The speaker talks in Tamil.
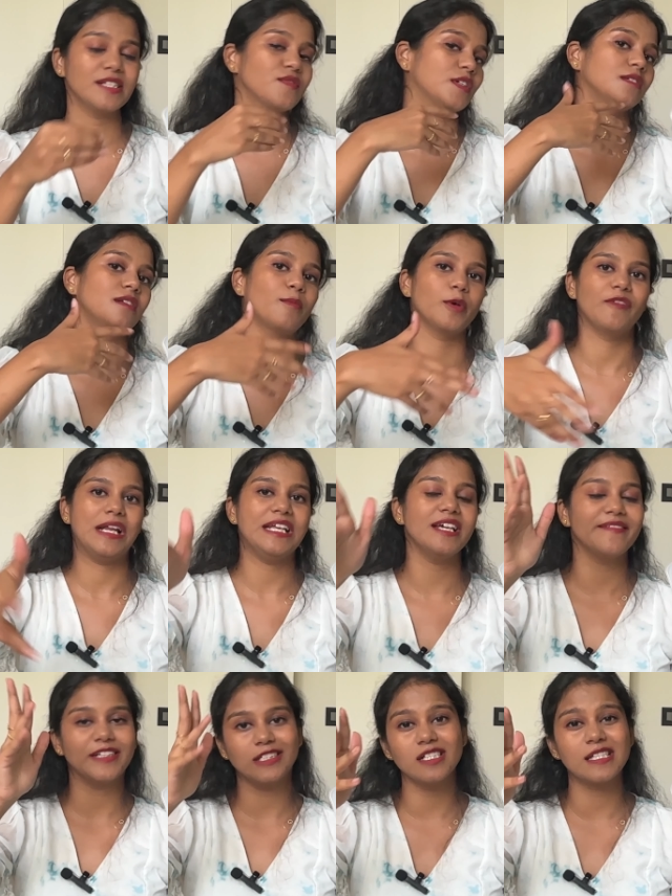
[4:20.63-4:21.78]
கேஸ் வந்து நம்ம வெளியே
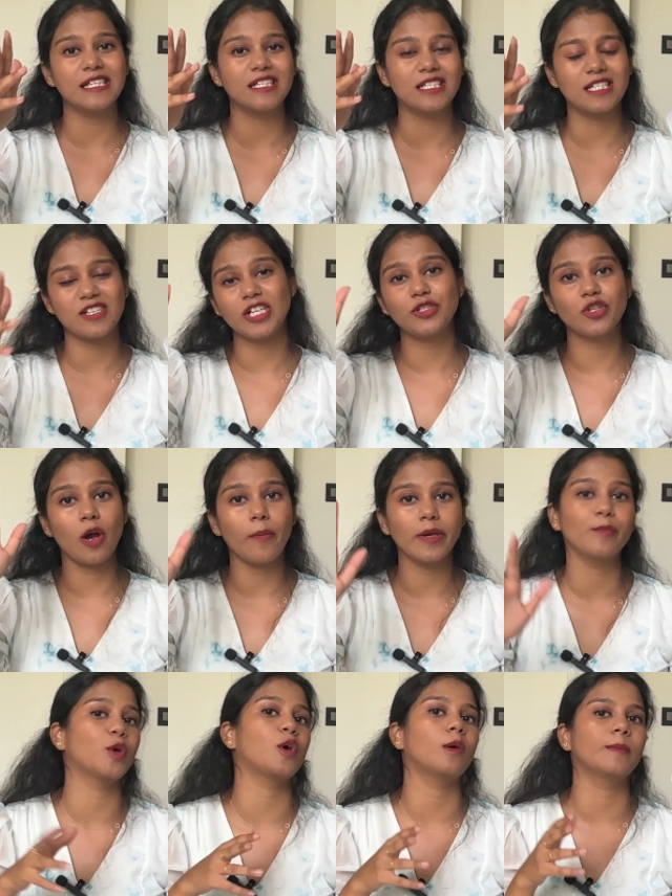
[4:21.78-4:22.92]
வந்து ஸ்ட்ரீட் ஷாப்பிங்
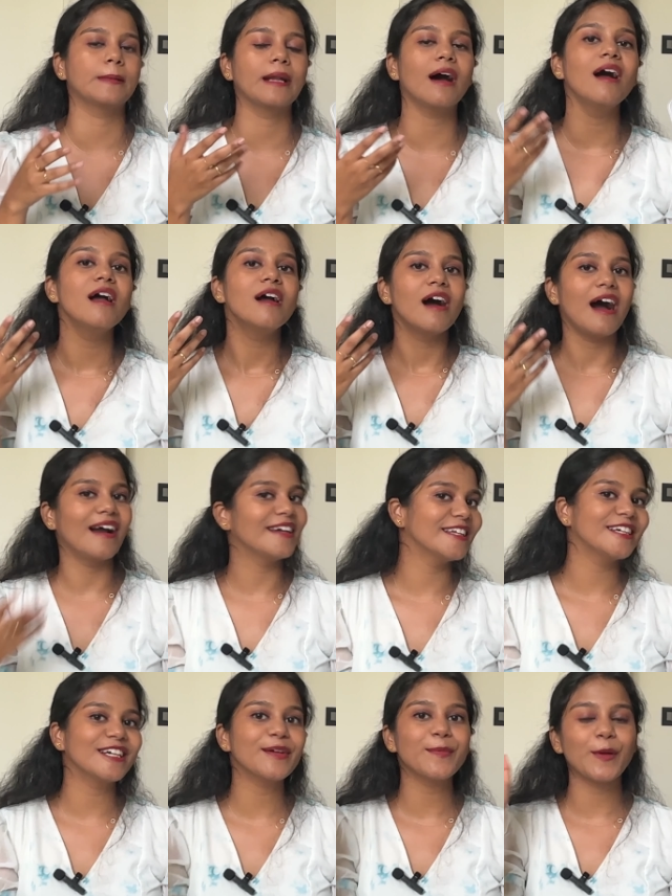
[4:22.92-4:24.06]
போகிறோம் அப்படின்னா அங்கே
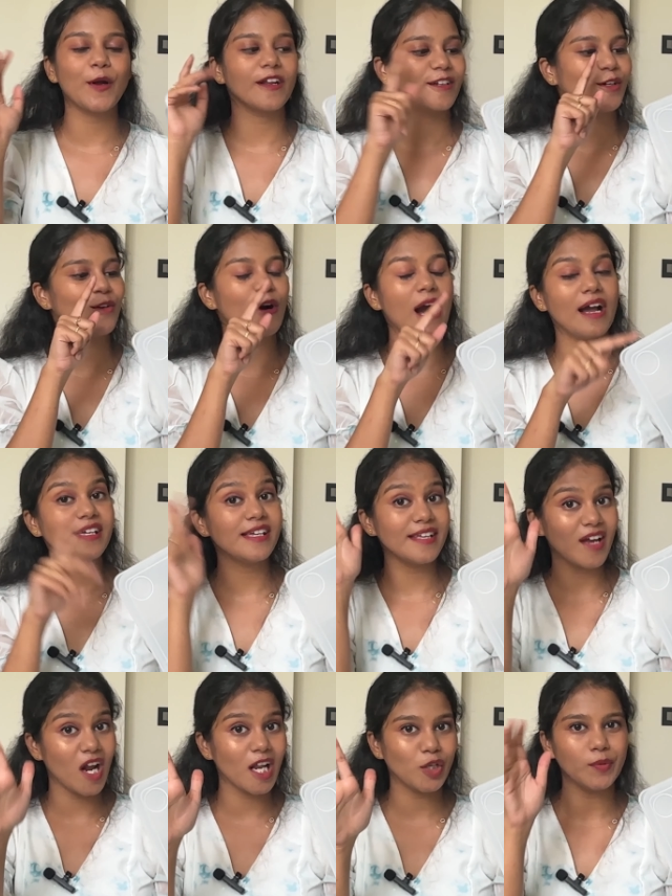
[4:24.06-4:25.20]
இருக்கிற ப்ராடக்ட்க்கும்
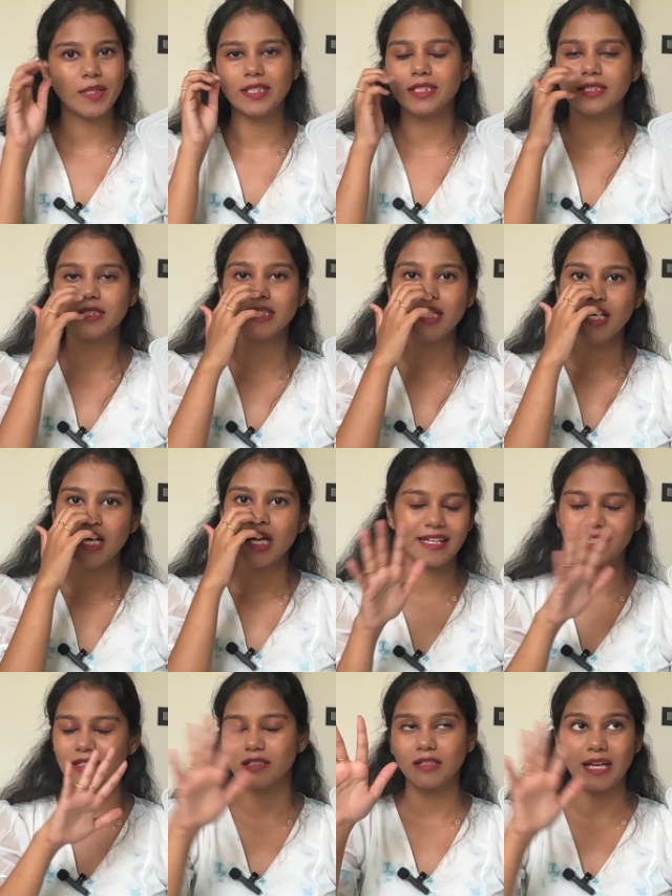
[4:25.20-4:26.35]
ஐக்கியாலையும் வந்துட்டு
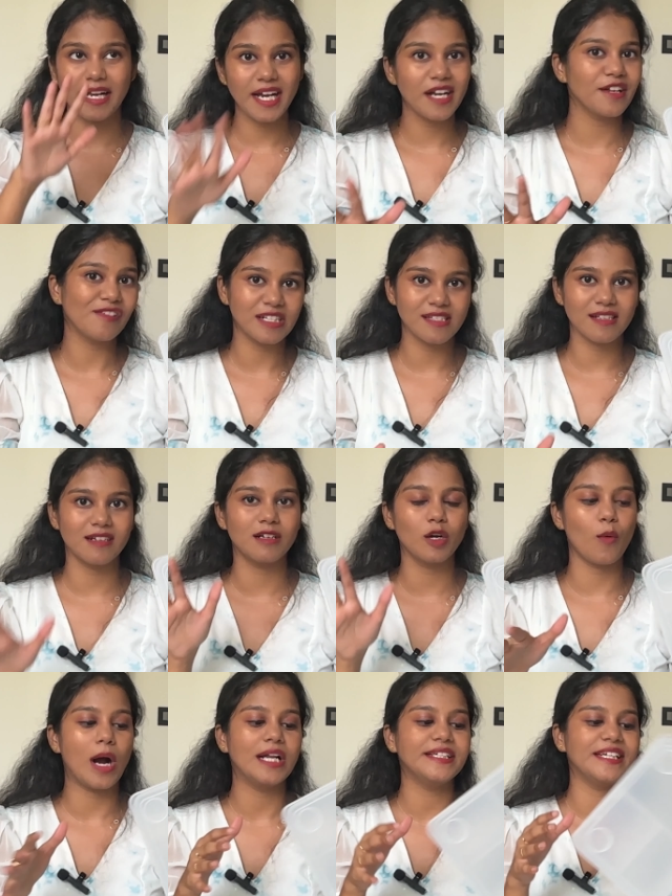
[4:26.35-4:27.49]
லைக் நிறைய டிஃப்ரென்ஸ் இருக்கு
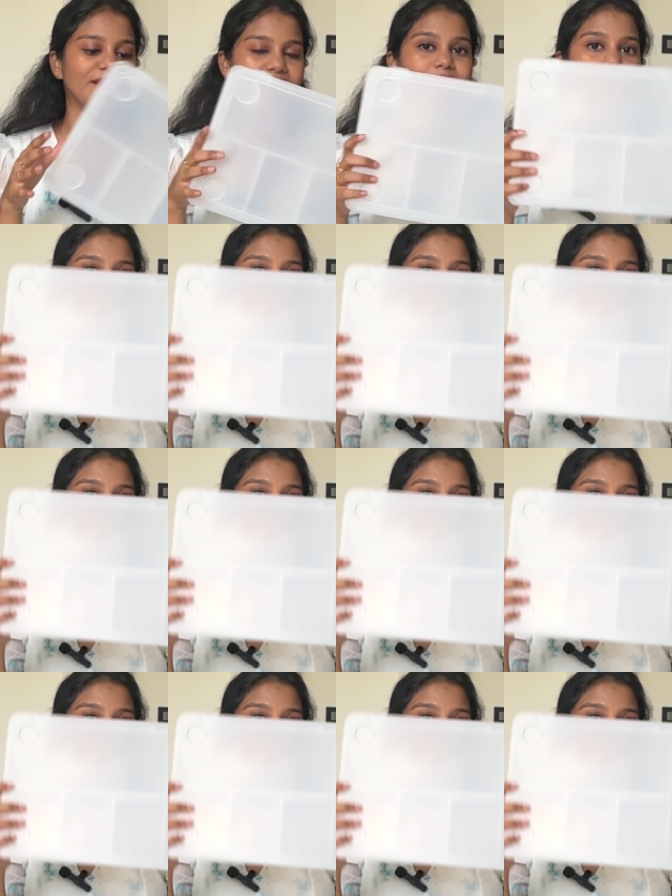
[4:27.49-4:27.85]
குவாலிட்டி வைஸ்